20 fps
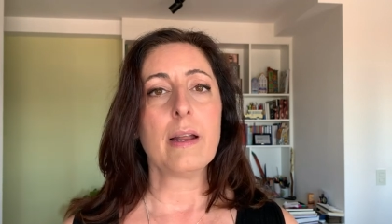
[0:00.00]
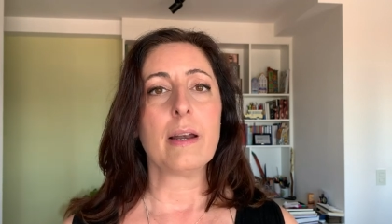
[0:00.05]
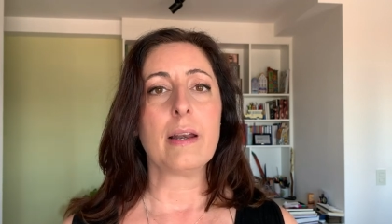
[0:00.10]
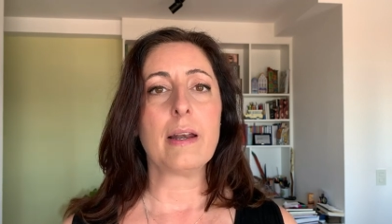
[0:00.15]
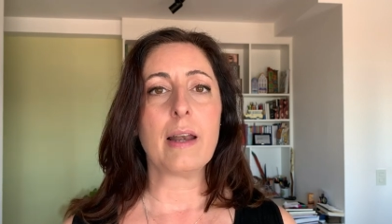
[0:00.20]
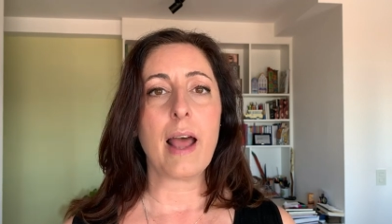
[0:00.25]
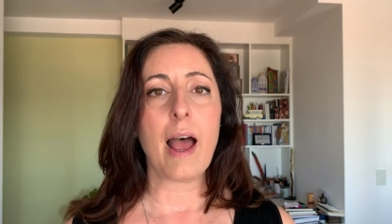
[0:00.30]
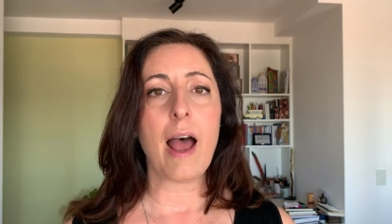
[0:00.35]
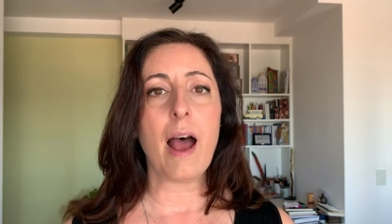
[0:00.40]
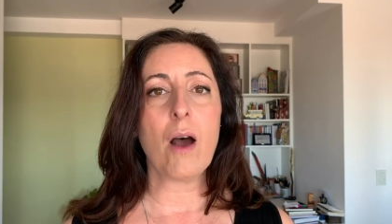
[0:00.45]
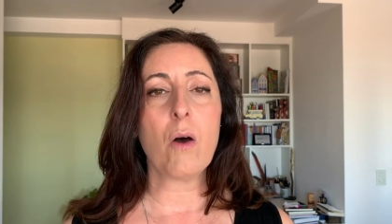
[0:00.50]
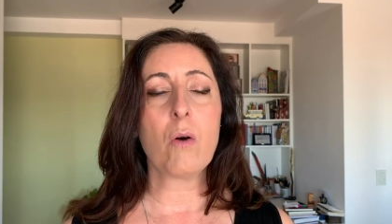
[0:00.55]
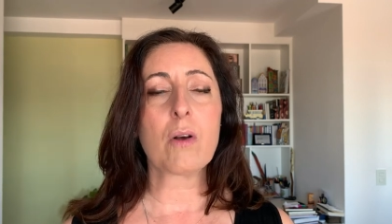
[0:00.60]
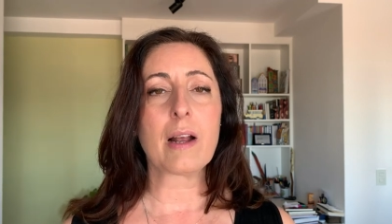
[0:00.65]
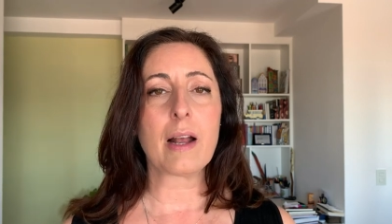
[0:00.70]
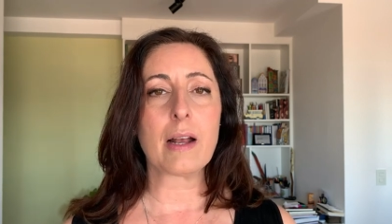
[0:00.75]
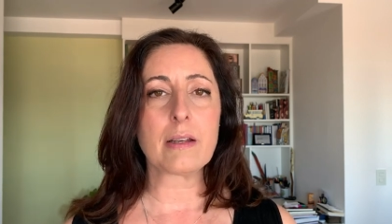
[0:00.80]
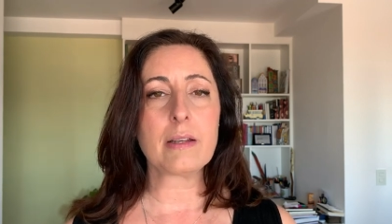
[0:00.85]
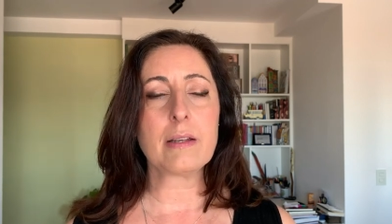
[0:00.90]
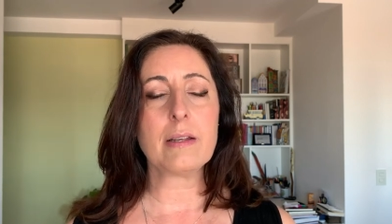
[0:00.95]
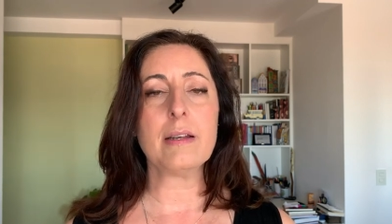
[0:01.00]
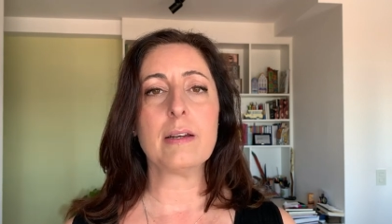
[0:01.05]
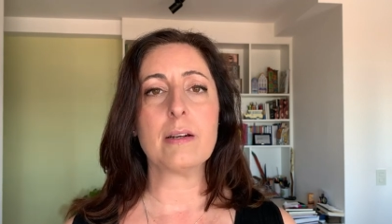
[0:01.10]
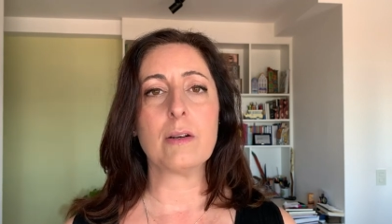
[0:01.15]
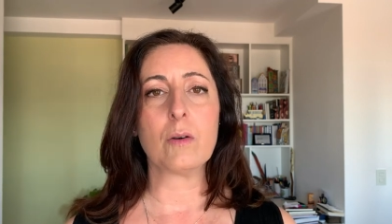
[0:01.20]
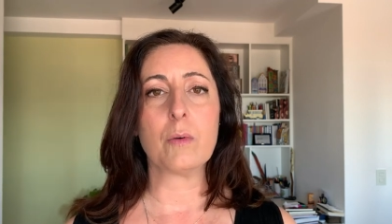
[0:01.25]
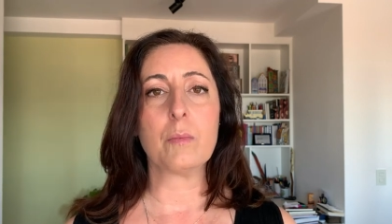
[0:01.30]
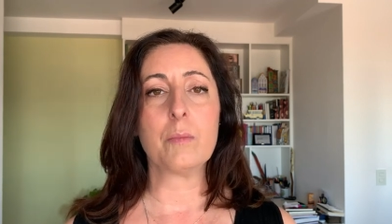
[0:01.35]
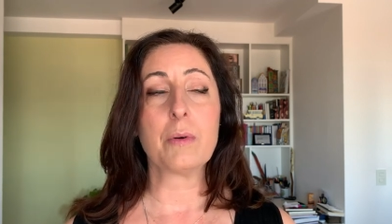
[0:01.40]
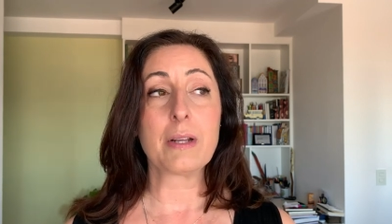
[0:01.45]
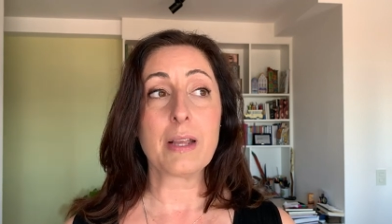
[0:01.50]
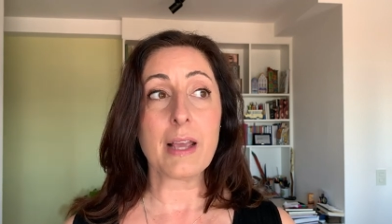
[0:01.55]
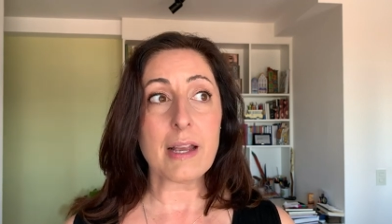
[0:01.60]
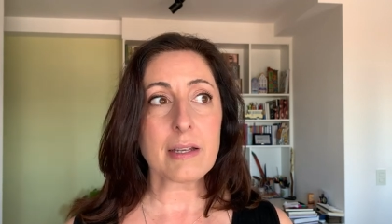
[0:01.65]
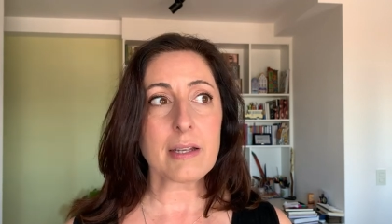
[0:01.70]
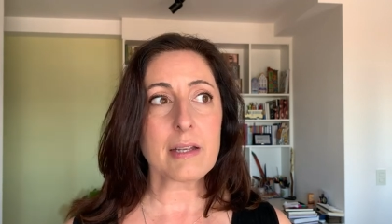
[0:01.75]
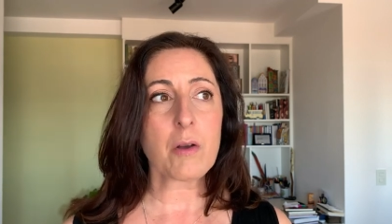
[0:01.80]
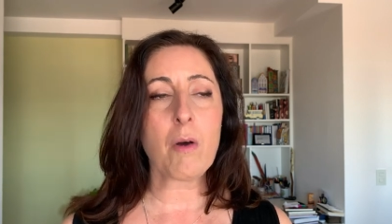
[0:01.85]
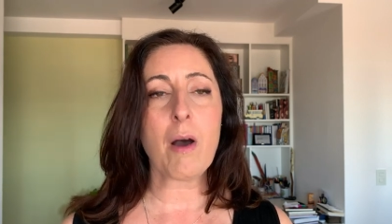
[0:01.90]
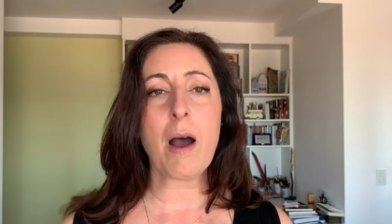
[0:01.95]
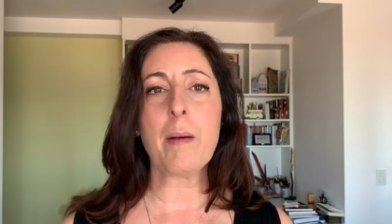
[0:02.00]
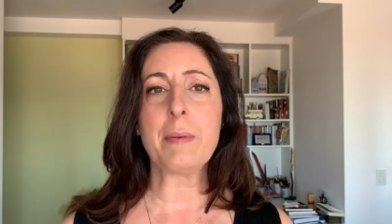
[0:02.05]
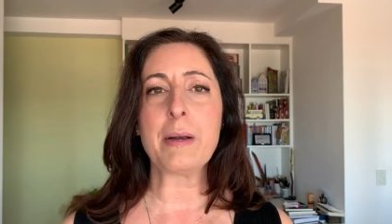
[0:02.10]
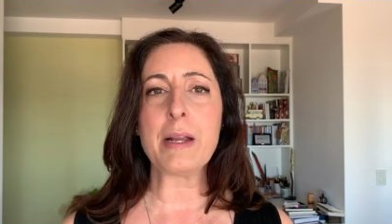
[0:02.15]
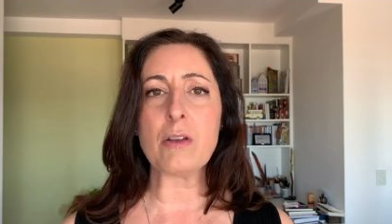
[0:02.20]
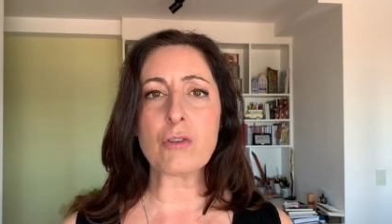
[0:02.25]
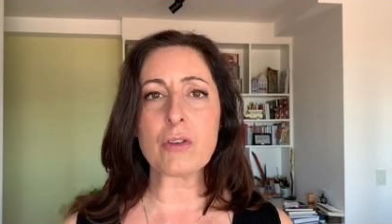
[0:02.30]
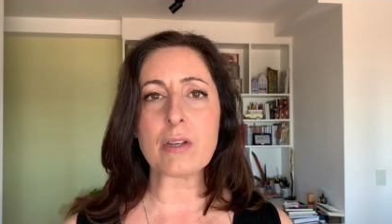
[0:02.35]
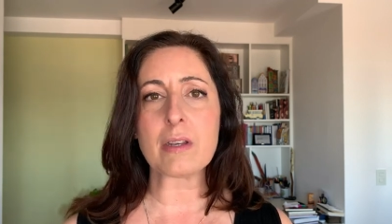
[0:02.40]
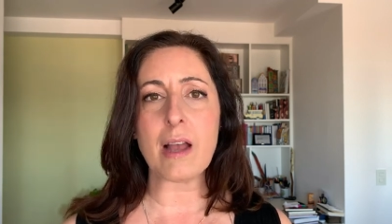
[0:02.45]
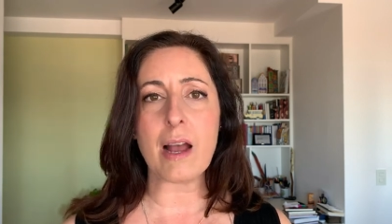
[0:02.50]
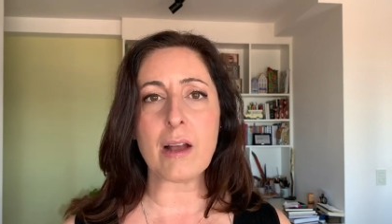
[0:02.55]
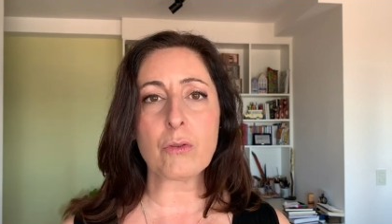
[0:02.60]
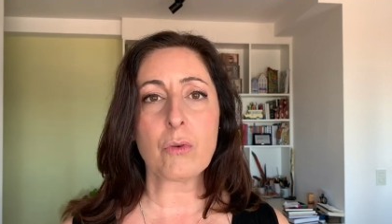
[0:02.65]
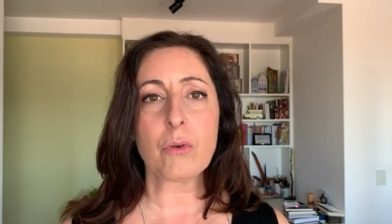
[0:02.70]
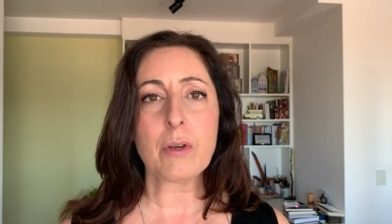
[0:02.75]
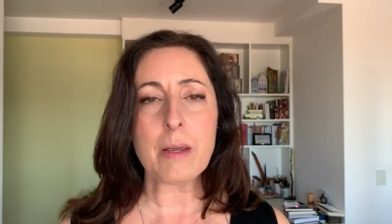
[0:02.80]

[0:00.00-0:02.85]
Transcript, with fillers: na ocasião, porque esse é um aprendizado